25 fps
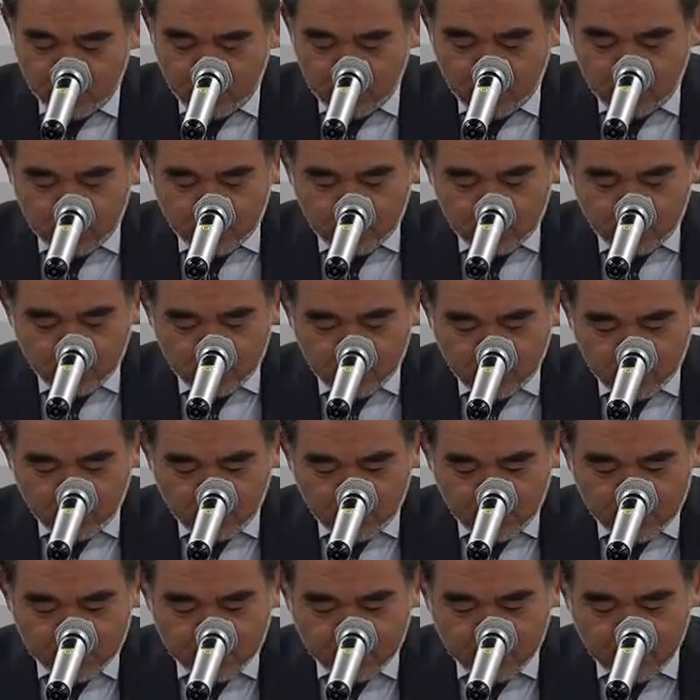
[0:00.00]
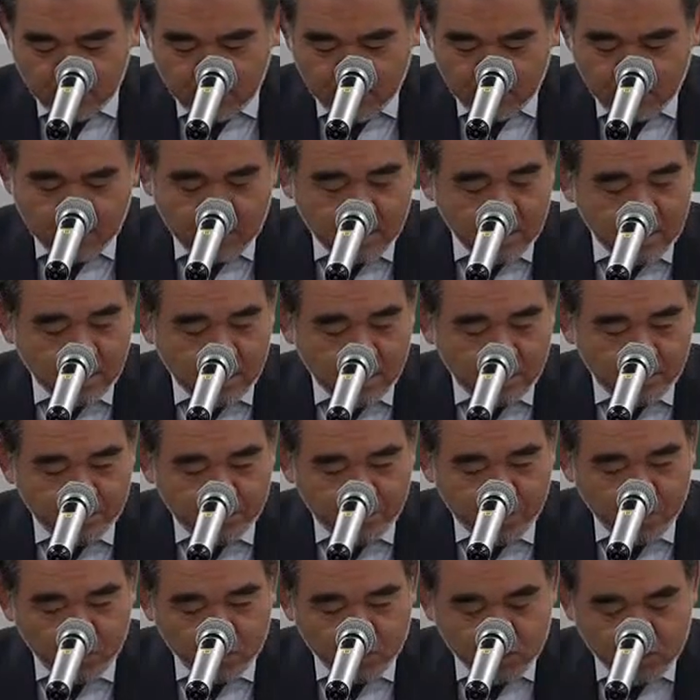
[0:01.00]
で続きまして
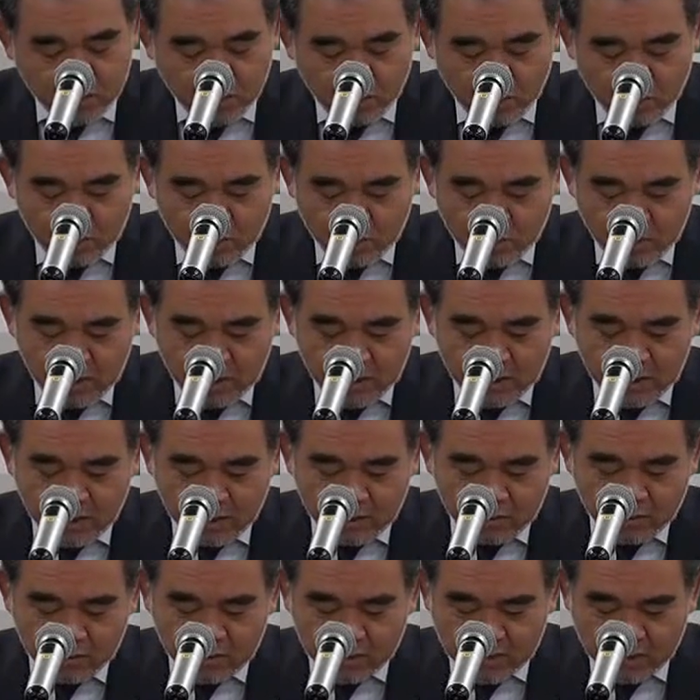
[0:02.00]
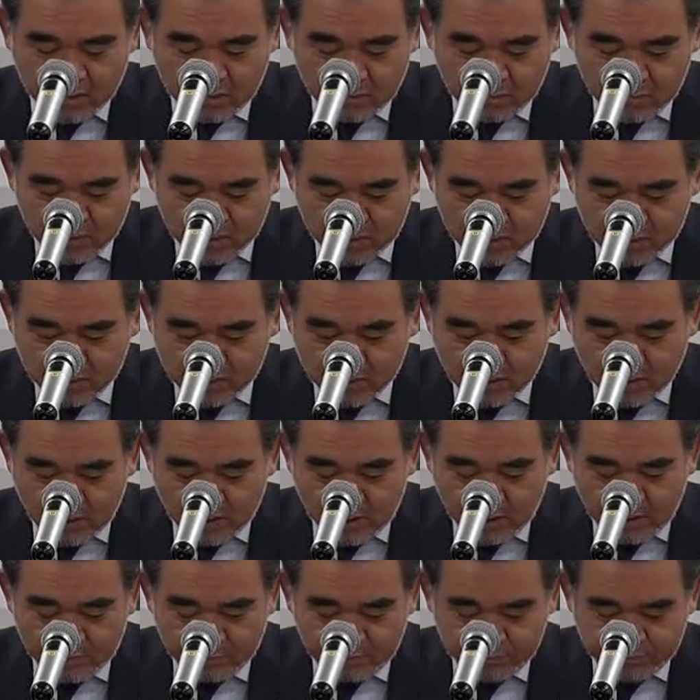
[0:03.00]
発表事項の2でございます
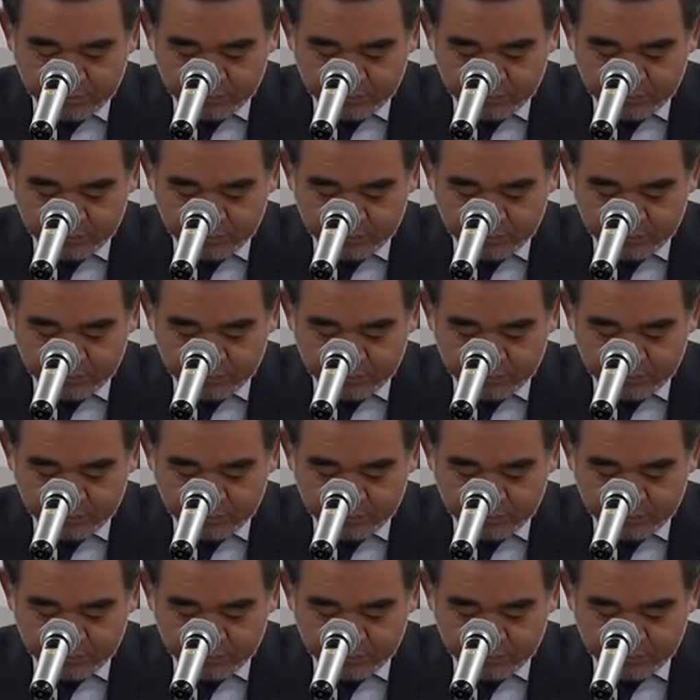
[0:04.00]
が